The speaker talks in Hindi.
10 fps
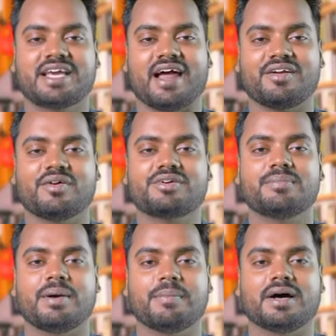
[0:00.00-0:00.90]
कैन नॉट
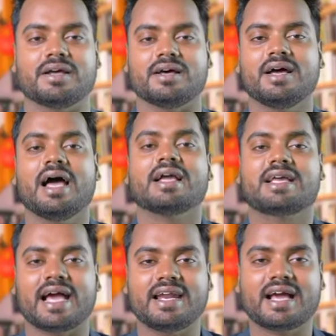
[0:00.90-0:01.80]
रिमेंबर
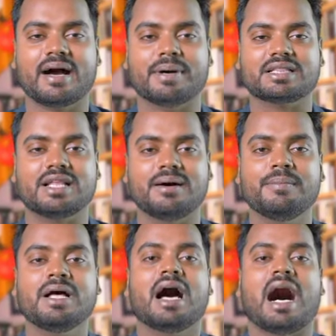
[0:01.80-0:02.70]
कहने का
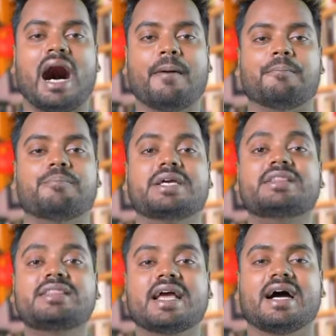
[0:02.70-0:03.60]
मतलब आप
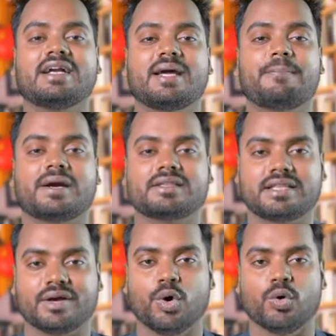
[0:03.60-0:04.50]
कितने घंटे
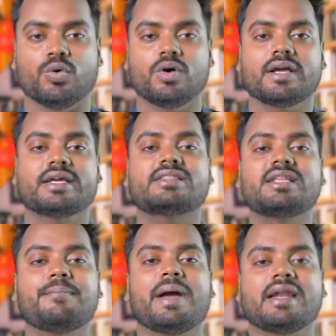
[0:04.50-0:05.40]
पढ़ते हो
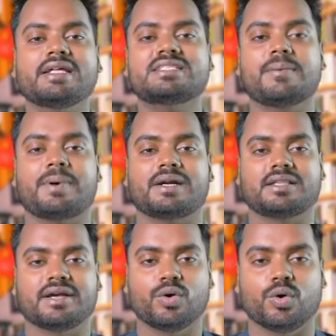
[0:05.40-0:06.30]
कितने मेहनत से
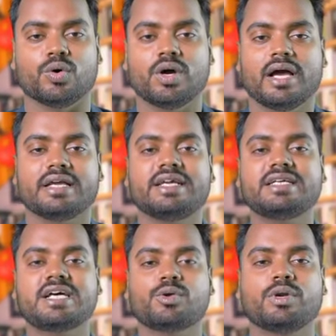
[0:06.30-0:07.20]
पढ़ते हो ये
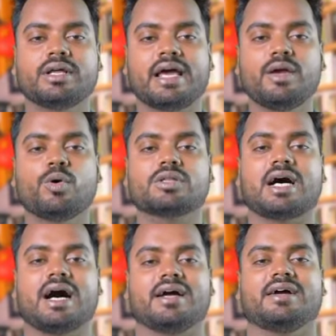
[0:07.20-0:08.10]
जरूरी नहीं
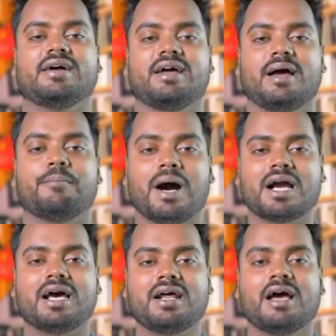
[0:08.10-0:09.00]
होता है
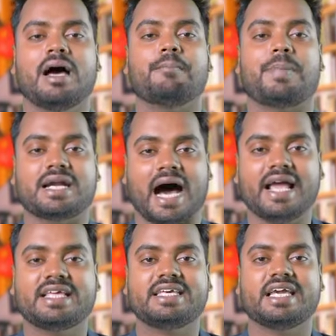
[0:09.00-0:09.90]
मगर
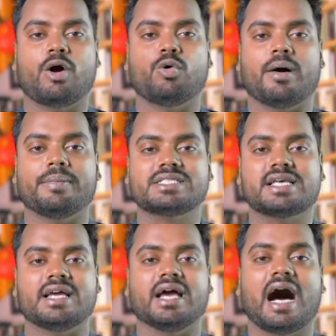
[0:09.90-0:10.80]
पढ़ाई किया हुआ में
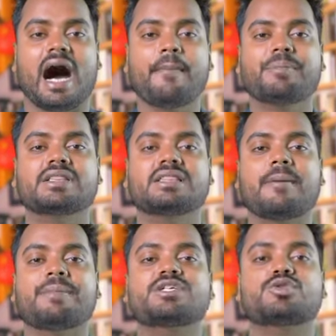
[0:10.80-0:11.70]
से आप कितना
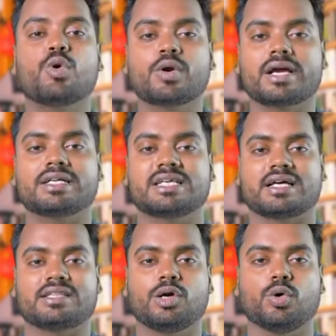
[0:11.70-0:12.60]
आप स्टोर कर
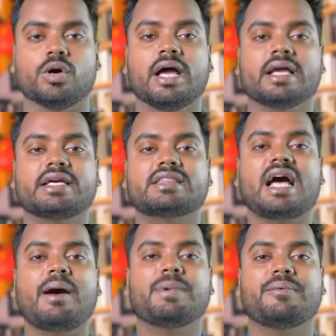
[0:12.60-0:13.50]
सकते हो
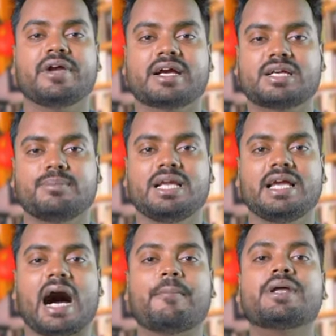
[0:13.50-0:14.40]
कितना आप
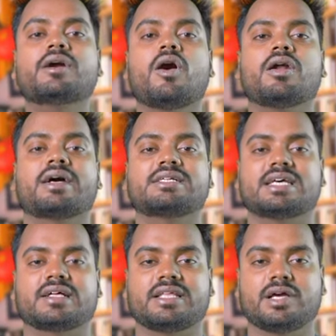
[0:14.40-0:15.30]
इफेक्टिवली आप रिकॉल कर
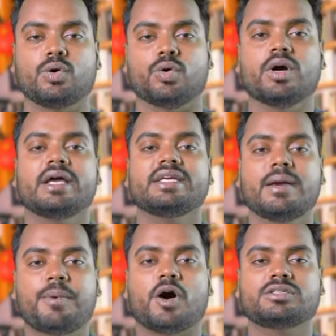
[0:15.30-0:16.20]
सकते हो
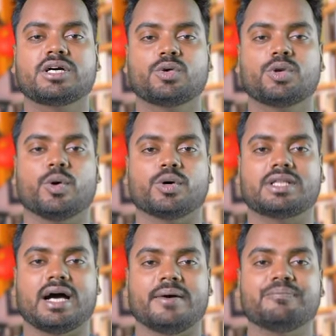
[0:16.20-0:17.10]
ये बहुत ज़रूरी
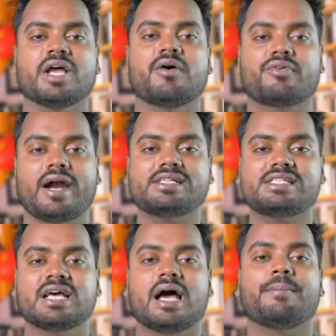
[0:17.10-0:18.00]
होता है
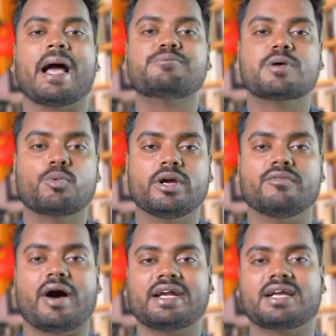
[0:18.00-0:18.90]
फ्रेंड्स मैं आप सबको
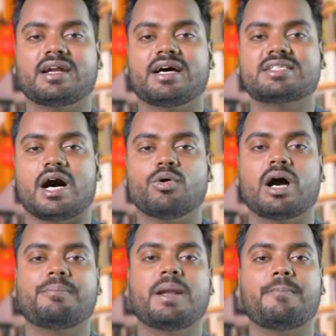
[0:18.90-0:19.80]
इनवाइट करना
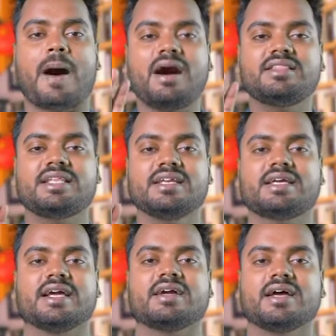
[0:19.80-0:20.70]
चाहूंगा अपने पाँच दिन
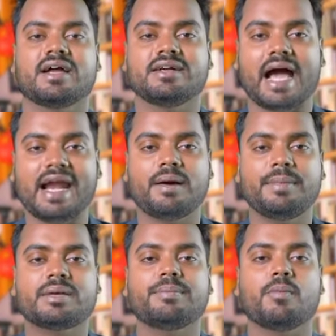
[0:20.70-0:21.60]
के
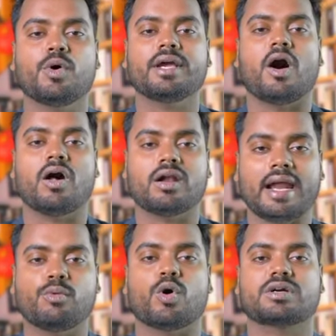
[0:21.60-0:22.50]
डायनामिक मेमोरी
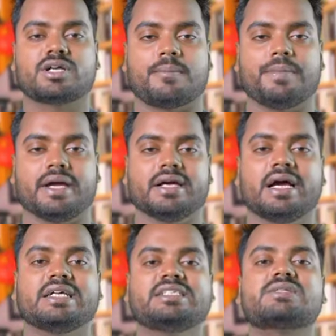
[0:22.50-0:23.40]
ऑनलाइन वर्कशॉप में
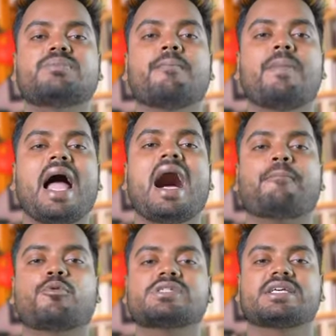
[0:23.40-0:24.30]
जिसमें मैं
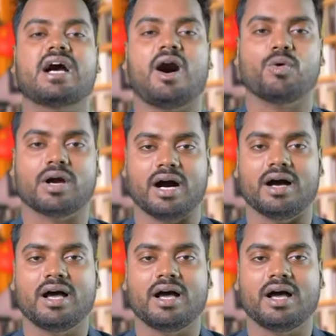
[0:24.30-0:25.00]
आपको सिखाऊंगा